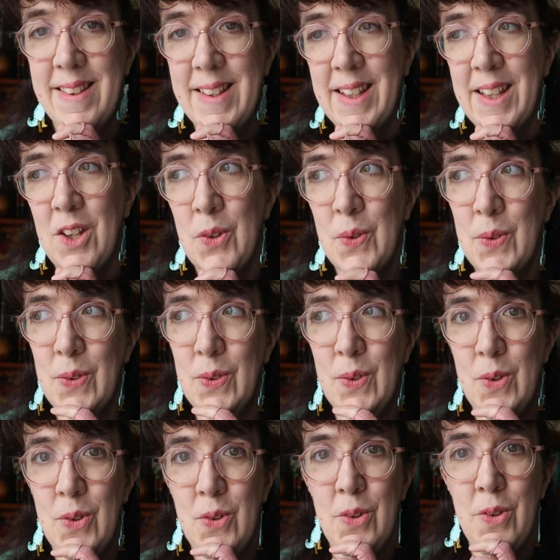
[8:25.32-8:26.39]
C'est quelque chose
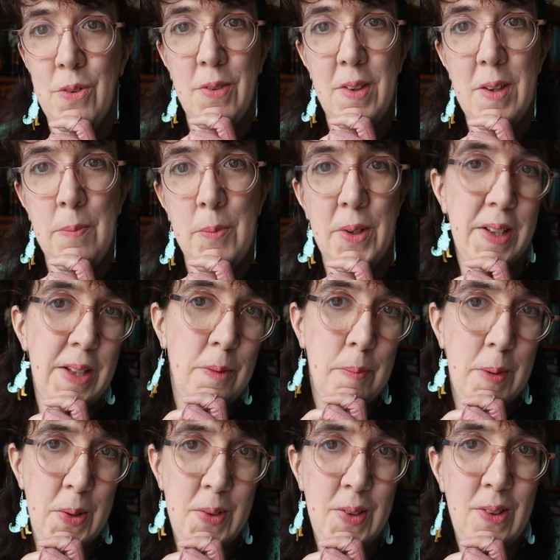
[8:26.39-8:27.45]
que je ne fais peut-être
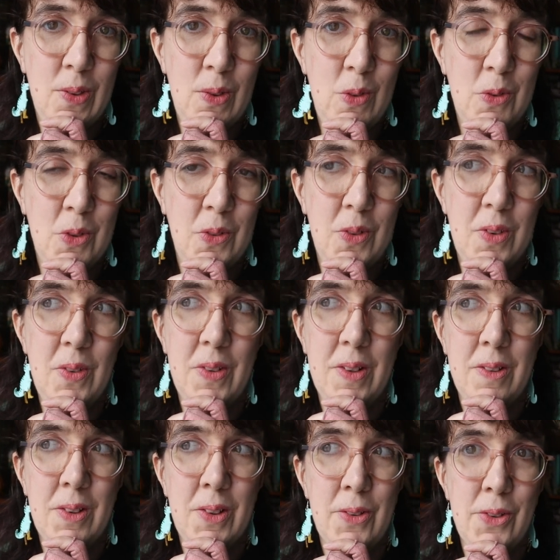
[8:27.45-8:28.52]
pas aussi souvent
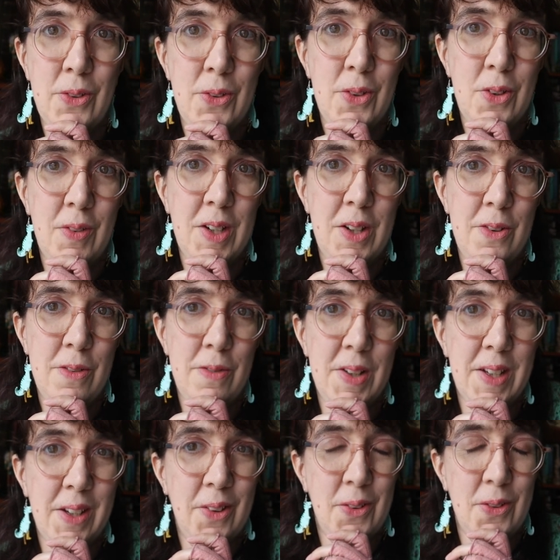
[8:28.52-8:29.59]
que je devrais le
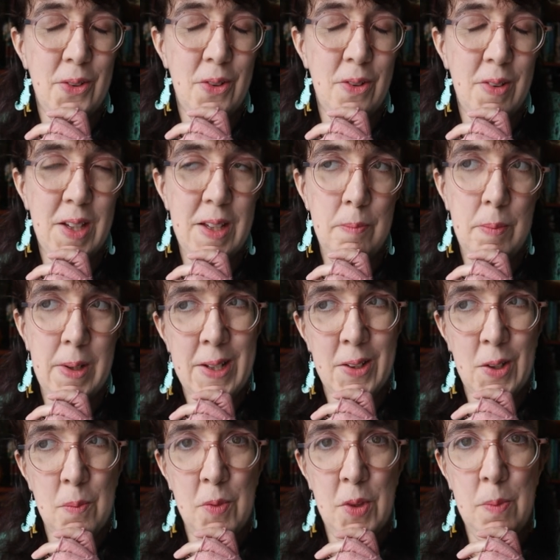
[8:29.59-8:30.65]
faire, je devrais
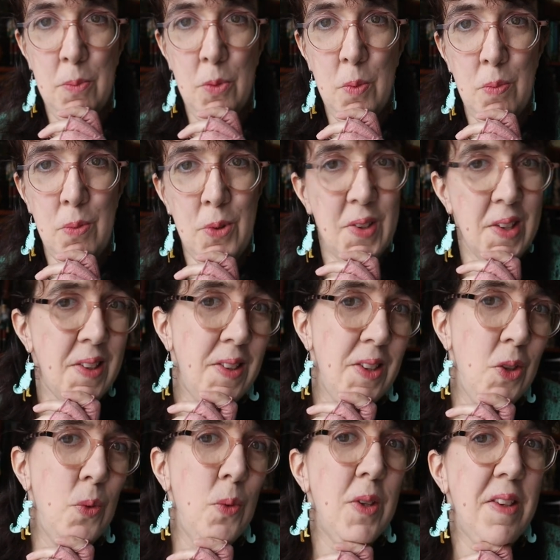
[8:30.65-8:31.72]
être un petit peu plus
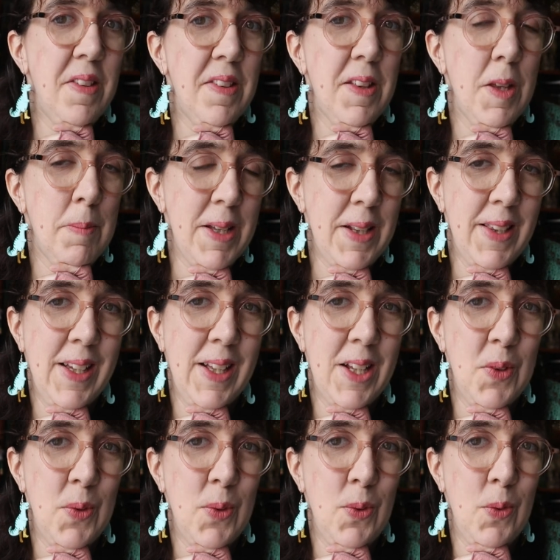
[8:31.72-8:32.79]
assidu et systématique
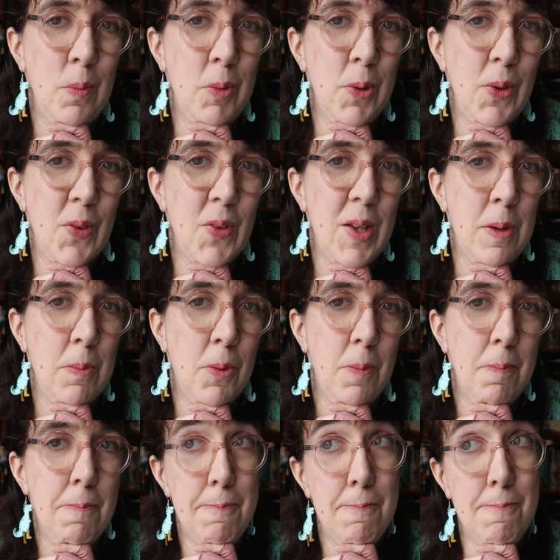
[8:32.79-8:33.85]
là-dessus potentiellement.